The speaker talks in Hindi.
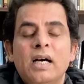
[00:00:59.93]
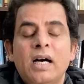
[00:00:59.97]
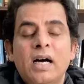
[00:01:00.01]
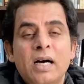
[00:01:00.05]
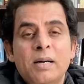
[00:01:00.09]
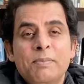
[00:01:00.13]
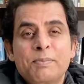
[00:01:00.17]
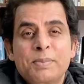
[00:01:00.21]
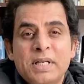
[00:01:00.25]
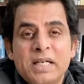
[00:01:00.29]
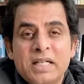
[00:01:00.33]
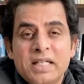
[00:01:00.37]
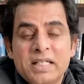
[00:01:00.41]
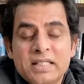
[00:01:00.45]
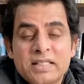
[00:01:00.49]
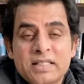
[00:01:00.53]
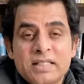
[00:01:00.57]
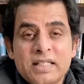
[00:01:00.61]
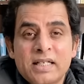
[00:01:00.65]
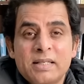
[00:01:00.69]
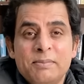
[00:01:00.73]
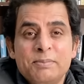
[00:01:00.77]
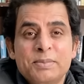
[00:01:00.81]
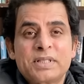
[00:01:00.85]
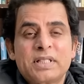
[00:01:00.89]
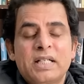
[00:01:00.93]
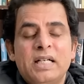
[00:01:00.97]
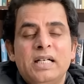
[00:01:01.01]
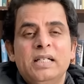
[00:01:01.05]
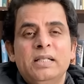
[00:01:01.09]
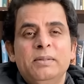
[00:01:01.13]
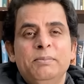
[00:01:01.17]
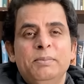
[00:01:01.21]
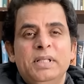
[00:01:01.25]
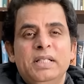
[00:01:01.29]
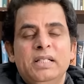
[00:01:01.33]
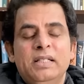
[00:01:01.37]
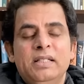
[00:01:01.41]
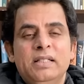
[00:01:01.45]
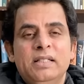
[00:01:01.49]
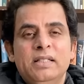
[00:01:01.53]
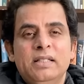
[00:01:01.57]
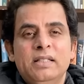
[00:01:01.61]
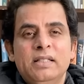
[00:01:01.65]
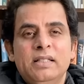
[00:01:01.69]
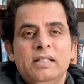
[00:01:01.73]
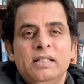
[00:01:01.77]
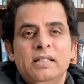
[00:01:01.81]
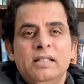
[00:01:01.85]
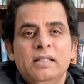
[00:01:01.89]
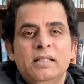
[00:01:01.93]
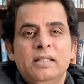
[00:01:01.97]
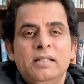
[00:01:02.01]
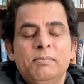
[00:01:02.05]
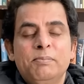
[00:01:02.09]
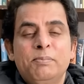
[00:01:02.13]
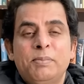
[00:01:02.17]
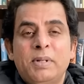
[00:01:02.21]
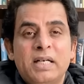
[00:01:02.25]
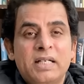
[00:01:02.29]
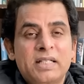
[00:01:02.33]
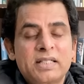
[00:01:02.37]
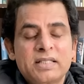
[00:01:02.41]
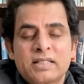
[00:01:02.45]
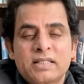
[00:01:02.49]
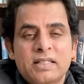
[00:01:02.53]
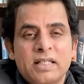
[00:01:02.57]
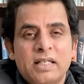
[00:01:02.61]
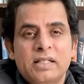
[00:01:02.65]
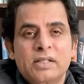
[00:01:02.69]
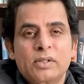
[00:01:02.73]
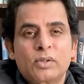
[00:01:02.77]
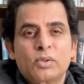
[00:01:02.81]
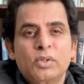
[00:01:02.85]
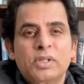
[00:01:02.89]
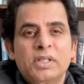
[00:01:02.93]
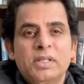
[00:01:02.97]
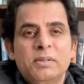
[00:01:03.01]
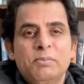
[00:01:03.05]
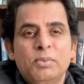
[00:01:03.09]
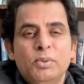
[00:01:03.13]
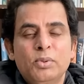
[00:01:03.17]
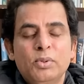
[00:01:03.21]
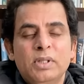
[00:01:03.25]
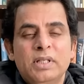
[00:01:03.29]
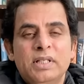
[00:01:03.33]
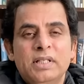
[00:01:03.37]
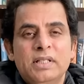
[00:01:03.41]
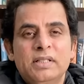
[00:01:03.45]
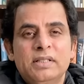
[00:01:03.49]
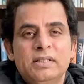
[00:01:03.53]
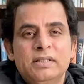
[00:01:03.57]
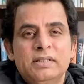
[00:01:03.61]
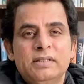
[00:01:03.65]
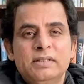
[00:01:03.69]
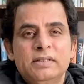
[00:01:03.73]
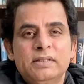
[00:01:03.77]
आपने इस रमज़ान में पाकिस्तान को नहीं भूलना